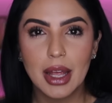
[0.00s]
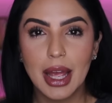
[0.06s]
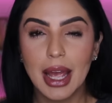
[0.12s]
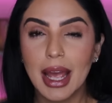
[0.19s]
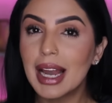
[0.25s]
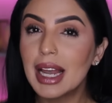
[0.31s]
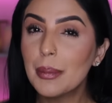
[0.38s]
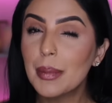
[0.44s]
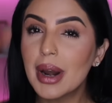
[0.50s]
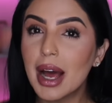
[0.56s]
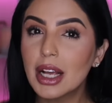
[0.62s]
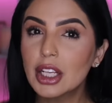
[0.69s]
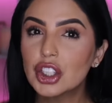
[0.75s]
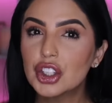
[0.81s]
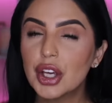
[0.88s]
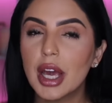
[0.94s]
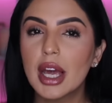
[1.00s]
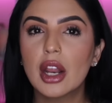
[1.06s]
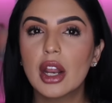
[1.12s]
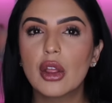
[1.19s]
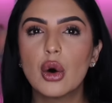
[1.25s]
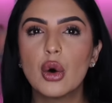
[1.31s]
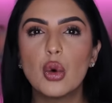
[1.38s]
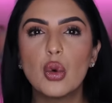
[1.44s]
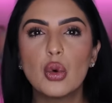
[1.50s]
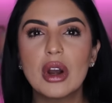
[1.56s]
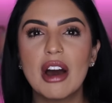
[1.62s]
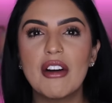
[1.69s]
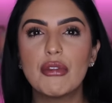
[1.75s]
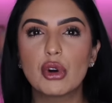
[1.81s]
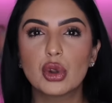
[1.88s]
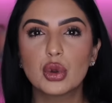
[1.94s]
Ellen Brach heredó
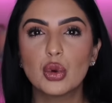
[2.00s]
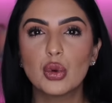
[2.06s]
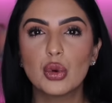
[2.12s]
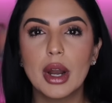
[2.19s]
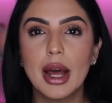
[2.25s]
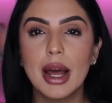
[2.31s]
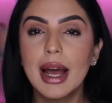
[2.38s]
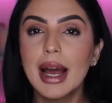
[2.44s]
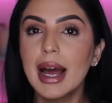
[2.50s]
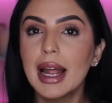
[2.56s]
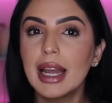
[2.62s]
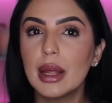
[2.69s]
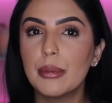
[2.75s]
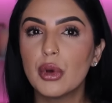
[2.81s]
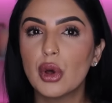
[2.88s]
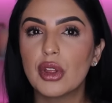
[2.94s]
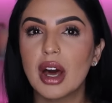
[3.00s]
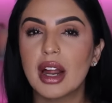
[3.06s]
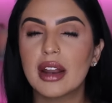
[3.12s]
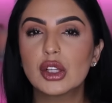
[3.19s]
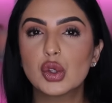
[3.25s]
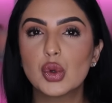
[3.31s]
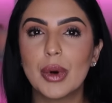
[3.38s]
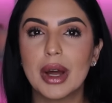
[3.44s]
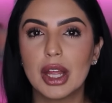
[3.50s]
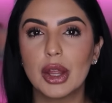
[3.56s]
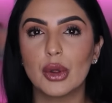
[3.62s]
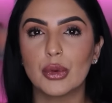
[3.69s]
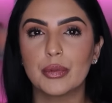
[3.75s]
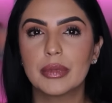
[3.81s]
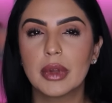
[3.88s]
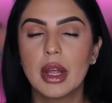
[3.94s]
una fortuna al enviudar de su
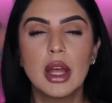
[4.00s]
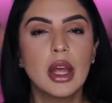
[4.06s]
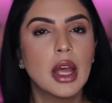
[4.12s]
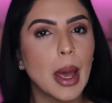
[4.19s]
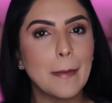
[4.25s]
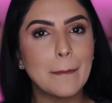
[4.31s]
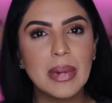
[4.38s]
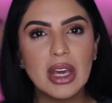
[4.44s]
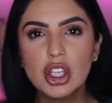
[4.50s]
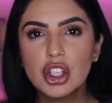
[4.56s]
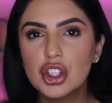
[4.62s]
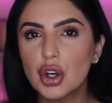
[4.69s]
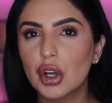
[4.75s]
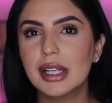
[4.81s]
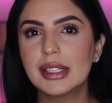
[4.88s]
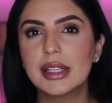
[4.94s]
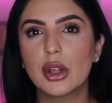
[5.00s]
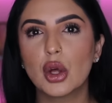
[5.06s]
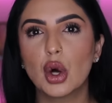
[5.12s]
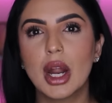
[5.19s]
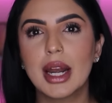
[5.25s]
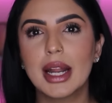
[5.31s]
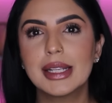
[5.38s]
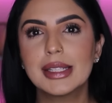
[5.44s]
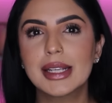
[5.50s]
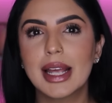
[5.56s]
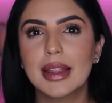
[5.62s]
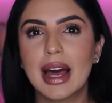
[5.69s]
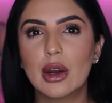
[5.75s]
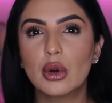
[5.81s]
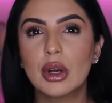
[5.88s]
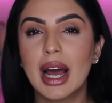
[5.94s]
marido. Millones de dólares
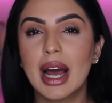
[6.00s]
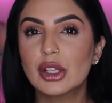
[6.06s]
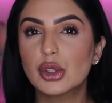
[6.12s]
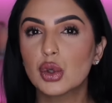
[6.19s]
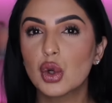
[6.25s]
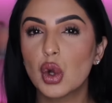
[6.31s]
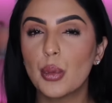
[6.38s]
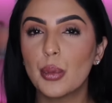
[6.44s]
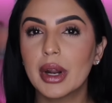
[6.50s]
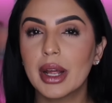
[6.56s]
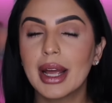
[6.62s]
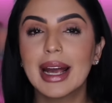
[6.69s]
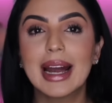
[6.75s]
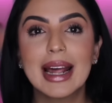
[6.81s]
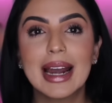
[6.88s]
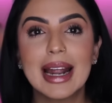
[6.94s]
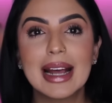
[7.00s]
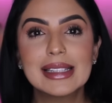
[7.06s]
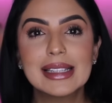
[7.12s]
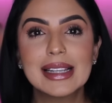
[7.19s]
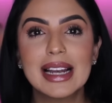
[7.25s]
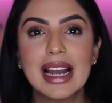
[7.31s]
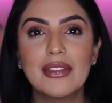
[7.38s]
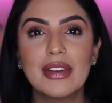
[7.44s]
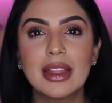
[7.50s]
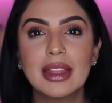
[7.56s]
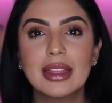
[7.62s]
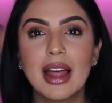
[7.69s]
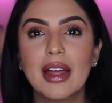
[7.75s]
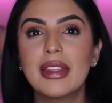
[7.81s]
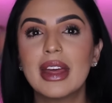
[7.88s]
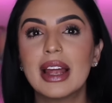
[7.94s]
quedaron a su nombre gracias a la
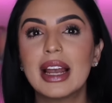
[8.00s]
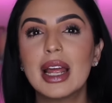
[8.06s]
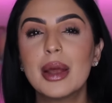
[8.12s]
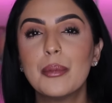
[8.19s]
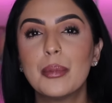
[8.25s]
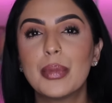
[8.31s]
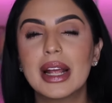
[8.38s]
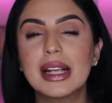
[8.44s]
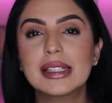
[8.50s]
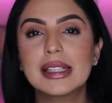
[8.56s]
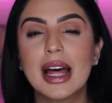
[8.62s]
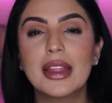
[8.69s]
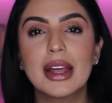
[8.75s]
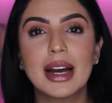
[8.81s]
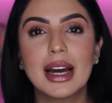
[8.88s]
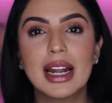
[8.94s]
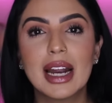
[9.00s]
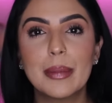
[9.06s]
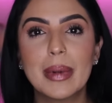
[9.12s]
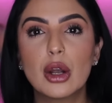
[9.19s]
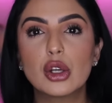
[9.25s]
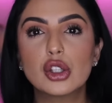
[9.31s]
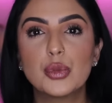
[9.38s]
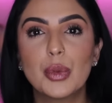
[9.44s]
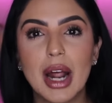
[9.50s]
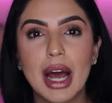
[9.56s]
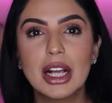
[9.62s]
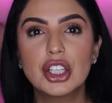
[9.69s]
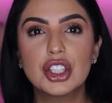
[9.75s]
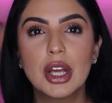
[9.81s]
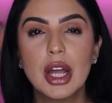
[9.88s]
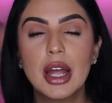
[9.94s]
venta de la empresa de caramelos
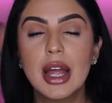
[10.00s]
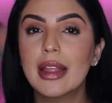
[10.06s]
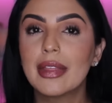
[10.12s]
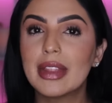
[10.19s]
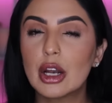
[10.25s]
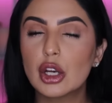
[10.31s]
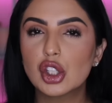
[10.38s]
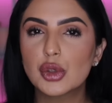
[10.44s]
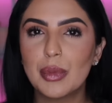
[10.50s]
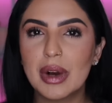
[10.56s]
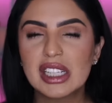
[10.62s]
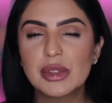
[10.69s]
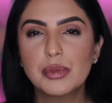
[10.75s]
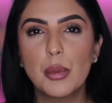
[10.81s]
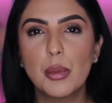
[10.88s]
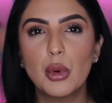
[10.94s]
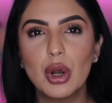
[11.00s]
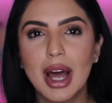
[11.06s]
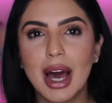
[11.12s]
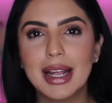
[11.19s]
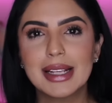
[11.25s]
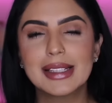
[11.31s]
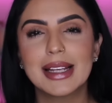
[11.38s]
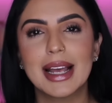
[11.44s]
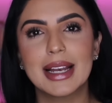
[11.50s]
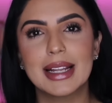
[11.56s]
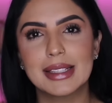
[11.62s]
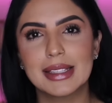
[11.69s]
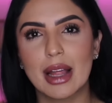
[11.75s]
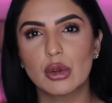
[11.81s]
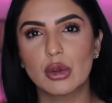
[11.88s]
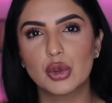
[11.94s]
Brach, de los más populares en
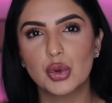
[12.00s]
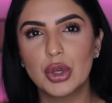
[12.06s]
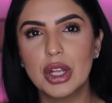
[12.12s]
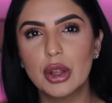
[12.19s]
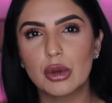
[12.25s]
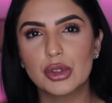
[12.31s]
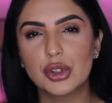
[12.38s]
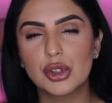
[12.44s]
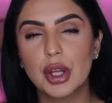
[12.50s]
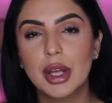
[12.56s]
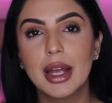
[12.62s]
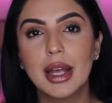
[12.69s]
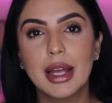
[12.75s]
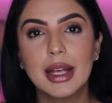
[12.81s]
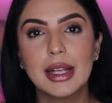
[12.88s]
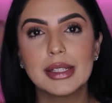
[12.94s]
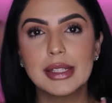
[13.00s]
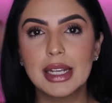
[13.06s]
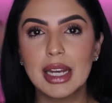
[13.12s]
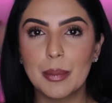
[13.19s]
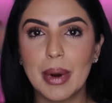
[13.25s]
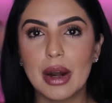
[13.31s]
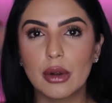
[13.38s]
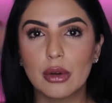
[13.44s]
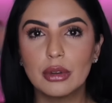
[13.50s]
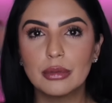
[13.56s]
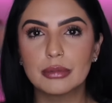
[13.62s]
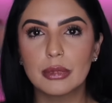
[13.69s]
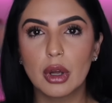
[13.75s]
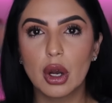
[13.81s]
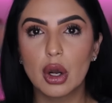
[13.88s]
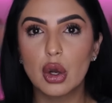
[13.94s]
Estados Unidos. Sin
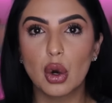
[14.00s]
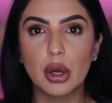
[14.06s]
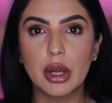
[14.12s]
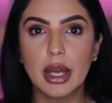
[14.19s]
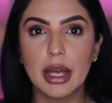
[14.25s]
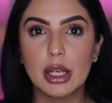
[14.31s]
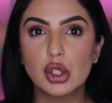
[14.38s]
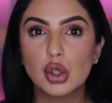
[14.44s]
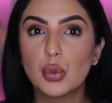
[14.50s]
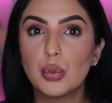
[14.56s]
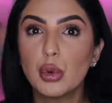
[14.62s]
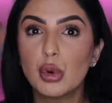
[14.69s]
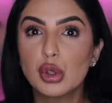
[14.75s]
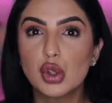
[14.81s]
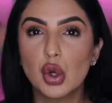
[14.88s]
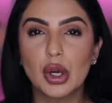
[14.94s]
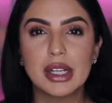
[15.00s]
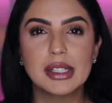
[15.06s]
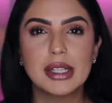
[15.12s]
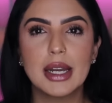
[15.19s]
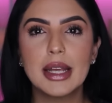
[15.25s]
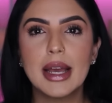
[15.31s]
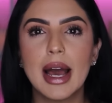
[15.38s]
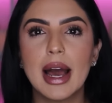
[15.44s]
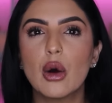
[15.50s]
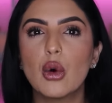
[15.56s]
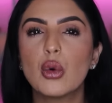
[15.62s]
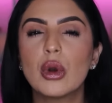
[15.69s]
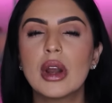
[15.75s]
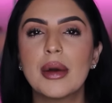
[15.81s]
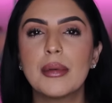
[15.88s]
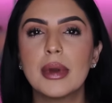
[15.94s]
embargo, lo que supuso que sería
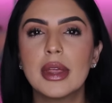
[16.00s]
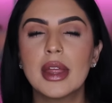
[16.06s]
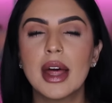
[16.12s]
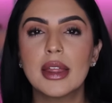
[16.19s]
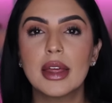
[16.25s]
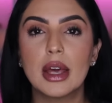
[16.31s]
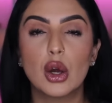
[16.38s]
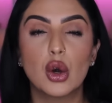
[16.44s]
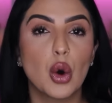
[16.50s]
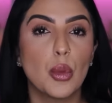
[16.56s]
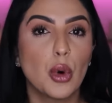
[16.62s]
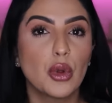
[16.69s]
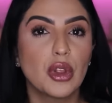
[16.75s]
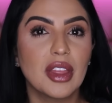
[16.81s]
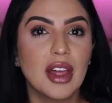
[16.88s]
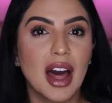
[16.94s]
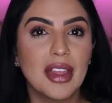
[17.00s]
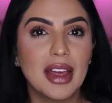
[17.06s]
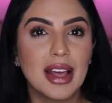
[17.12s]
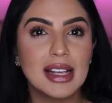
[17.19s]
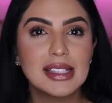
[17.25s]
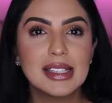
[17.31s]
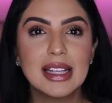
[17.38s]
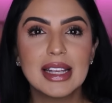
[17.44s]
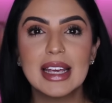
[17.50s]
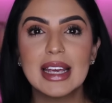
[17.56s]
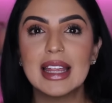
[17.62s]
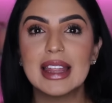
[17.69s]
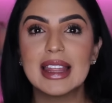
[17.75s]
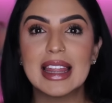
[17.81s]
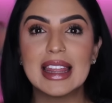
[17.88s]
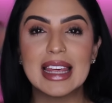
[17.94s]
una vida de comodidades
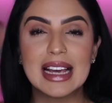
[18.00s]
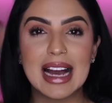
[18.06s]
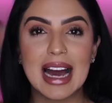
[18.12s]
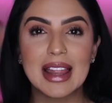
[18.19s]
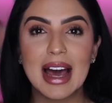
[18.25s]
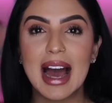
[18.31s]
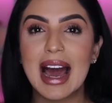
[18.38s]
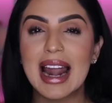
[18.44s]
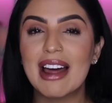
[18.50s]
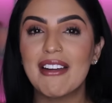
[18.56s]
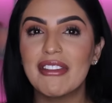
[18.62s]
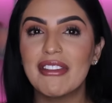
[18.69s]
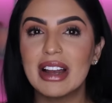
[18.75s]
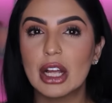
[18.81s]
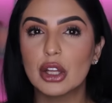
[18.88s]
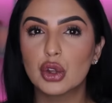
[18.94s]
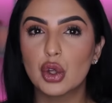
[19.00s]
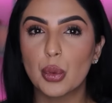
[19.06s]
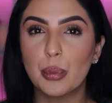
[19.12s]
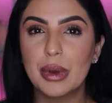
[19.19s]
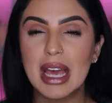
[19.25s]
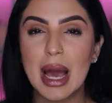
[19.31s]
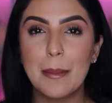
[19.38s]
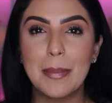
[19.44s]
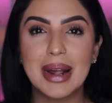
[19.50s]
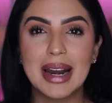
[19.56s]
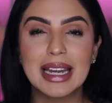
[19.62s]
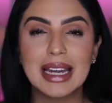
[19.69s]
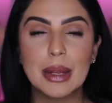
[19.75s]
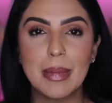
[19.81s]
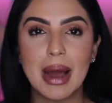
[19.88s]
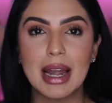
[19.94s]
y dedicada a la filantropía para
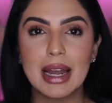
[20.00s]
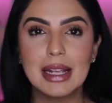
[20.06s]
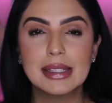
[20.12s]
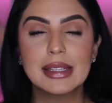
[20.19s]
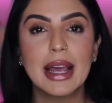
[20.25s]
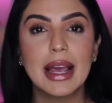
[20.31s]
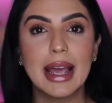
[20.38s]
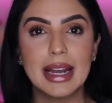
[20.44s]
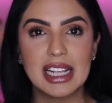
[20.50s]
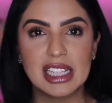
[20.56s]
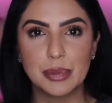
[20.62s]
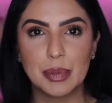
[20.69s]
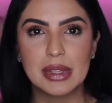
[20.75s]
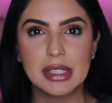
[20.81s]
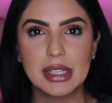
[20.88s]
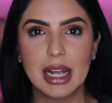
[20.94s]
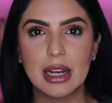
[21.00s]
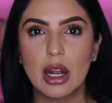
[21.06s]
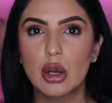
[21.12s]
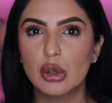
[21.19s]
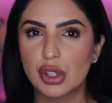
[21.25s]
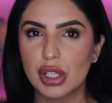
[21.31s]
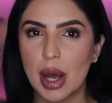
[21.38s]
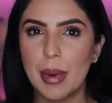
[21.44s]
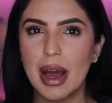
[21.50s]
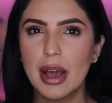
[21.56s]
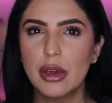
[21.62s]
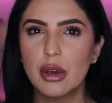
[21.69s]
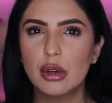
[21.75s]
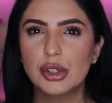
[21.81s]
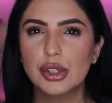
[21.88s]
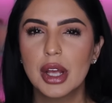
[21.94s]
animales, en especial los
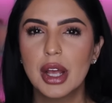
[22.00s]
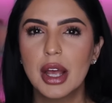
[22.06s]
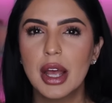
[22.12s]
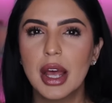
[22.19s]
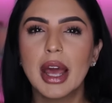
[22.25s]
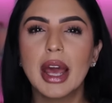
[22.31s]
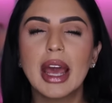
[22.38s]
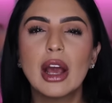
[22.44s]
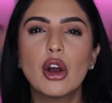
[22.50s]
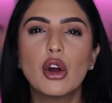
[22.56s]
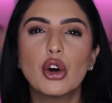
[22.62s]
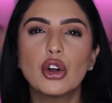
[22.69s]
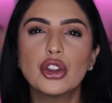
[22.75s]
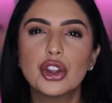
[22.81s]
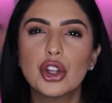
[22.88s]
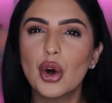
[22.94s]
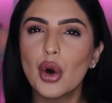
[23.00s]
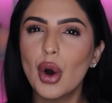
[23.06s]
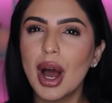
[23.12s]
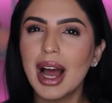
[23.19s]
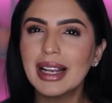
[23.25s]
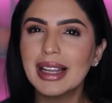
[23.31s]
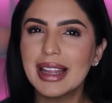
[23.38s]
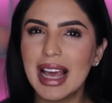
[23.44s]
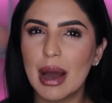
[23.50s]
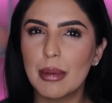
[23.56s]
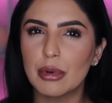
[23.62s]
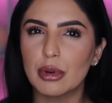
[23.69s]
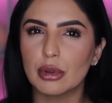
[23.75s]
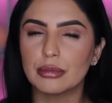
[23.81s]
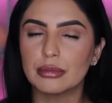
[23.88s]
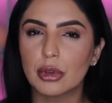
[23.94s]
caballos, encontró al
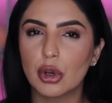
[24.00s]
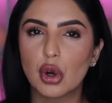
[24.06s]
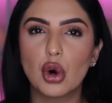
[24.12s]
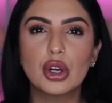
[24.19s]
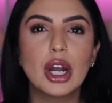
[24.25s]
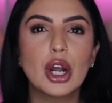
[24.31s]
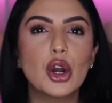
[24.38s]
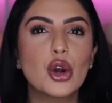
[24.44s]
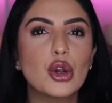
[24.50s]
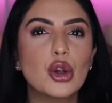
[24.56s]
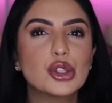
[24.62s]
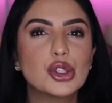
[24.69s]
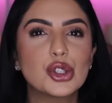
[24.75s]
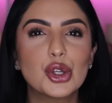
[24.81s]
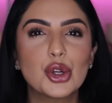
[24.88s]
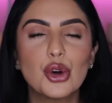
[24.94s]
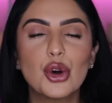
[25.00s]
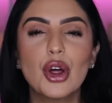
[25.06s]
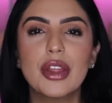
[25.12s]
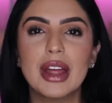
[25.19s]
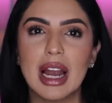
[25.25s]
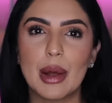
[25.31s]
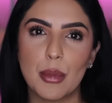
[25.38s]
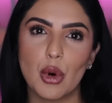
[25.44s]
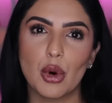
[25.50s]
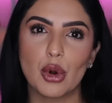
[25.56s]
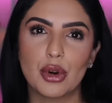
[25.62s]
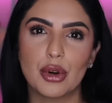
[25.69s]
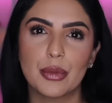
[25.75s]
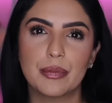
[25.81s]
diablo con el rostro del amor.